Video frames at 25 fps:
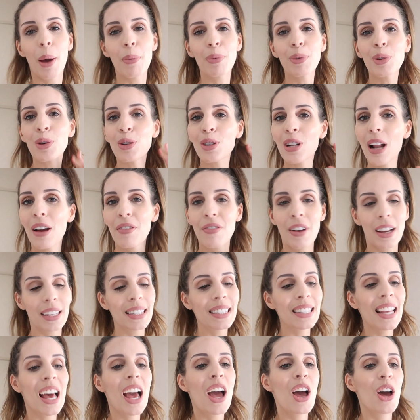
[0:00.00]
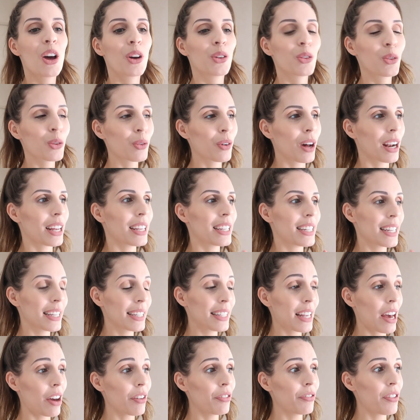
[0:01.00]
Quand même que je la fasse. Donc voilà,
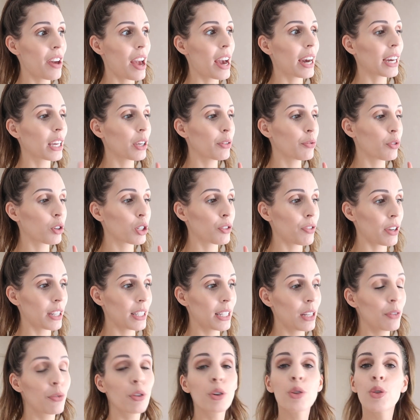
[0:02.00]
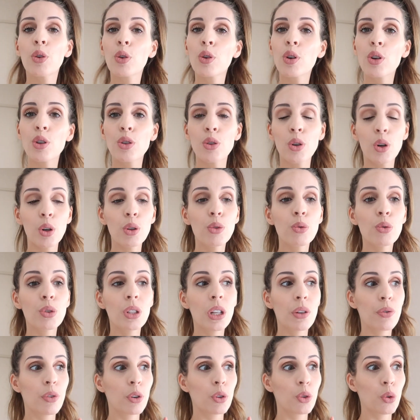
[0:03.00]
j'ai ça à faire. Il faut que je fasse des photos, que je
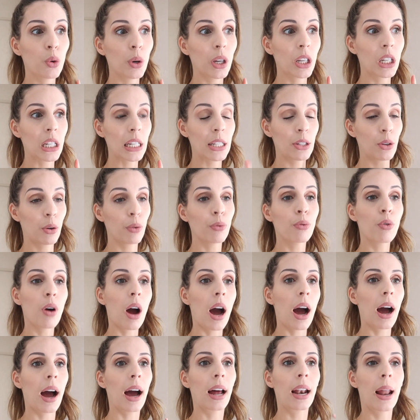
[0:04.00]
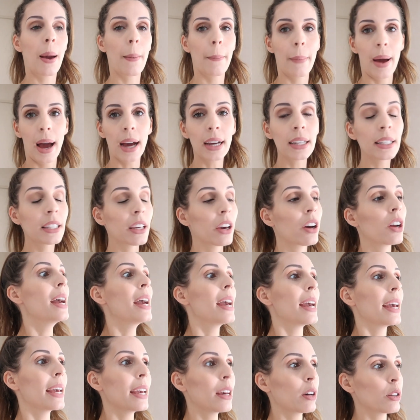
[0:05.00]
retouche des photos et que je les envoie à la marque.
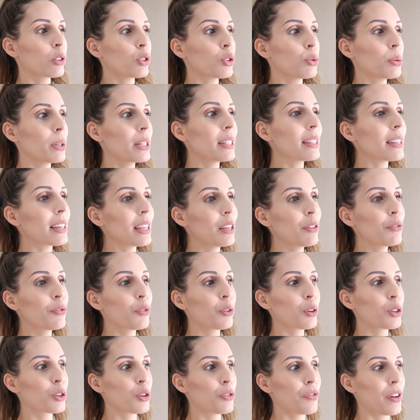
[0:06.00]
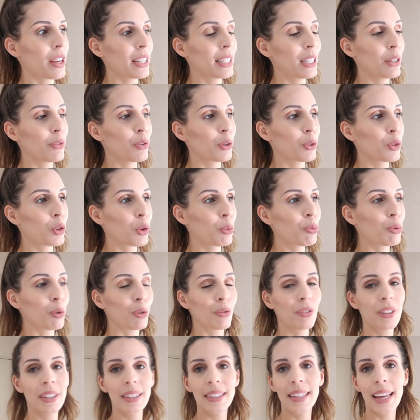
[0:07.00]
Et ensuite, il faut que je fasse des photos
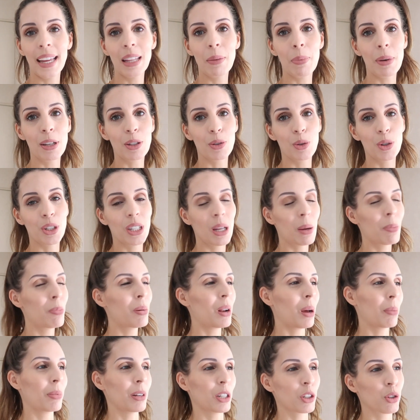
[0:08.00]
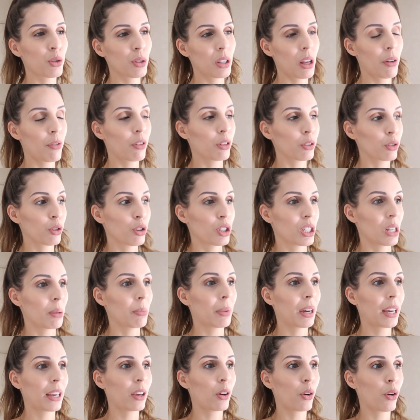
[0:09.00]
pour Vinted parce que j'ai plein plein de choses à vendre que
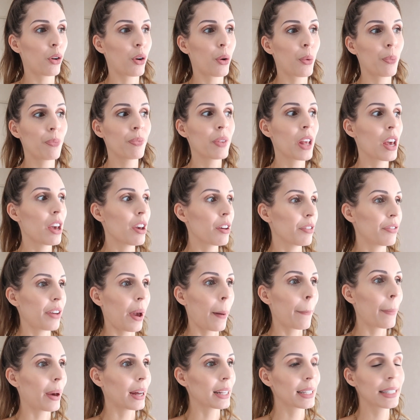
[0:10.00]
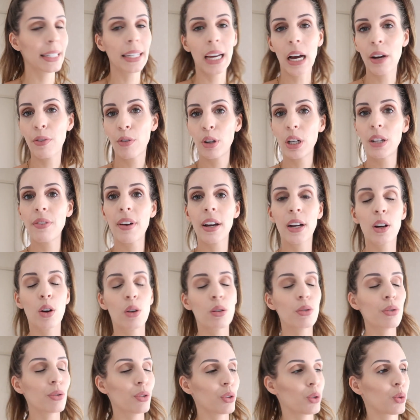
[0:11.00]
j'aimerais euh, faire partir avant les
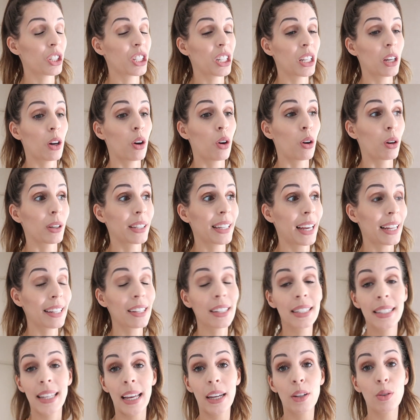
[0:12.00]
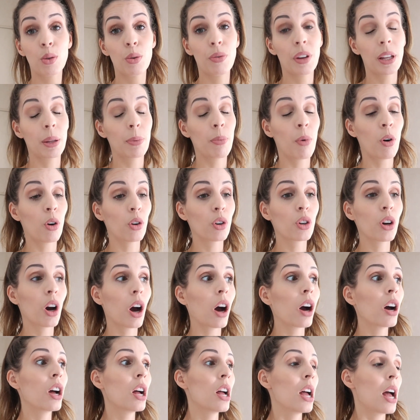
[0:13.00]
vacances. J'ai euh, quatre 4 sacs de vêtements
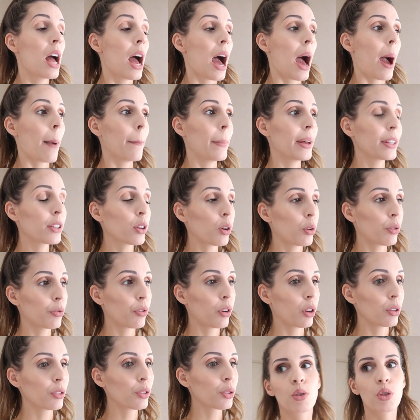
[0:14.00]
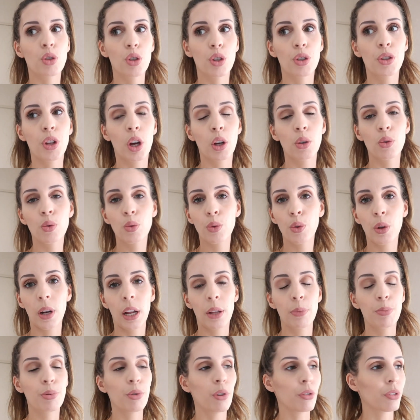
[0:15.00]
encore à mettre en vente, que je stocke tout dans
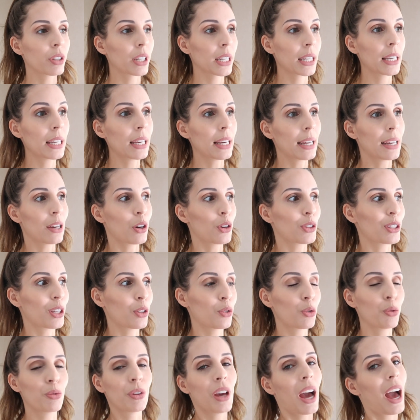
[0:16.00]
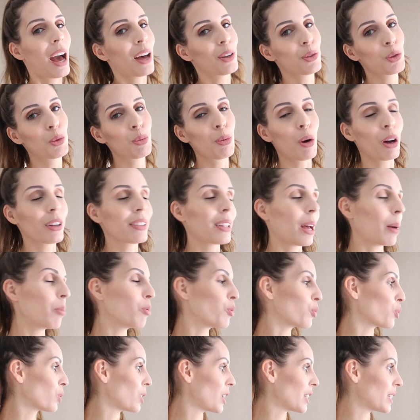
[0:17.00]
la buanderie et ça devient
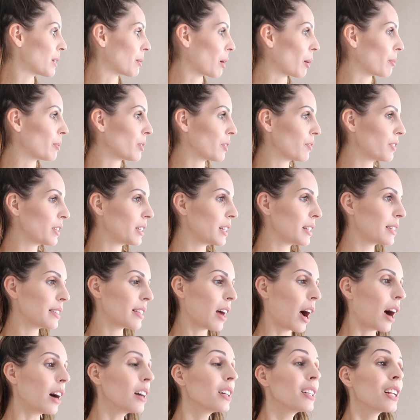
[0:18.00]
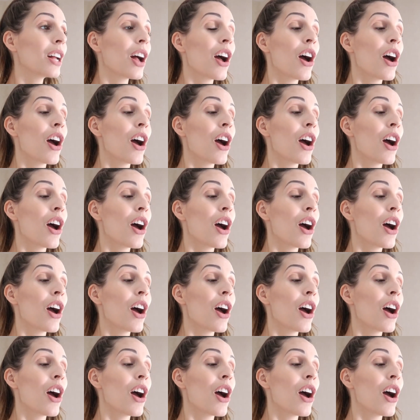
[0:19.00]
insupportable. Donc là, j'aimerais bien vider ça.